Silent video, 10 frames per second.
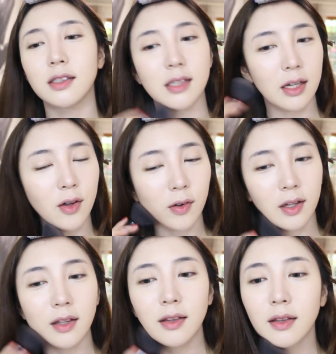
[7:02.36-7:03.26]

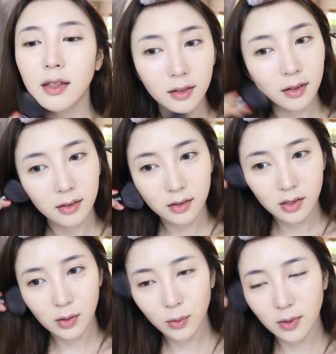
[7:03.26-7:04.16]
제격인
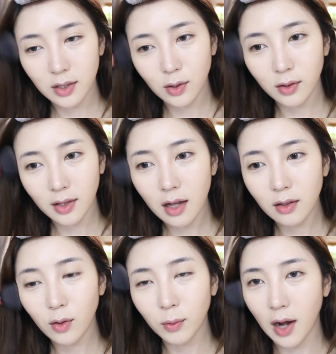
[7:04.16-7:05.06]
섀도우라서
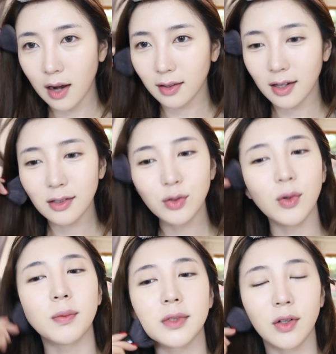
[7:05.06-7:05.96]
다른 거 갈아탈
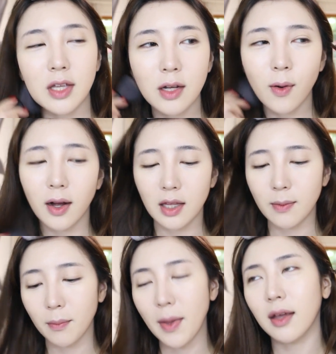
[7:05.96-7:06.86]
수가 없어요. 이거
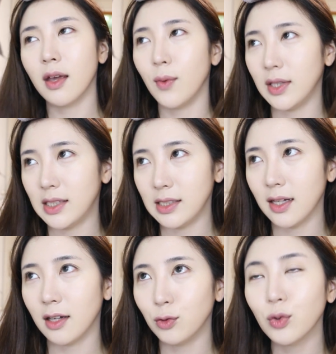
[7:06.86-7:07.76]
아니면 맥의
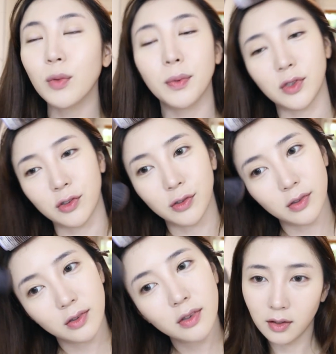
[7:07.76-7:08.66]
웨지나
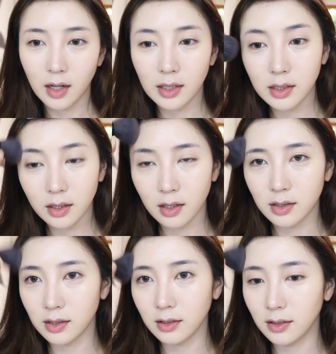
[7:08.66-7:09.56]
투쿨포스쿨.
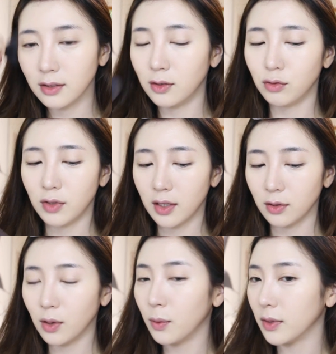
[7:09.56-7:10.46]
아직까지는 눈에
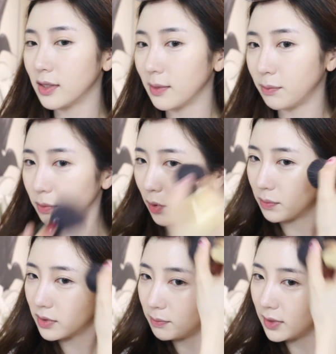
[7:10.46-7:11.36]
들어오는 제품이
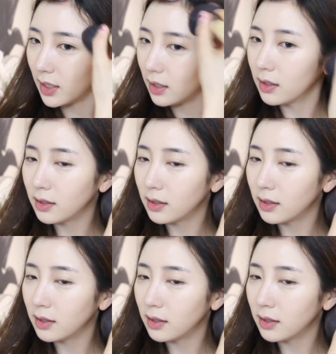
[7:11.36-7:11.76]
없습니다.